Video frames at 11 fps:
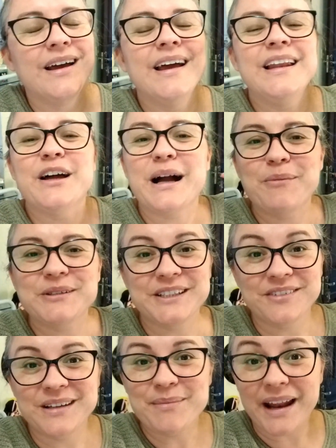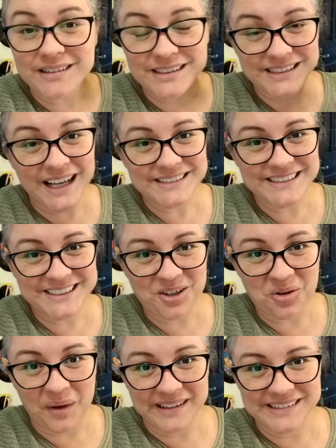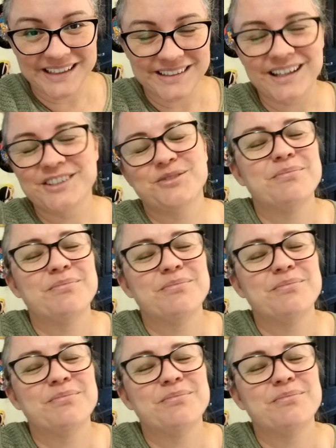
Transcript: Ele acabou sendo liberado às 10h50, entende?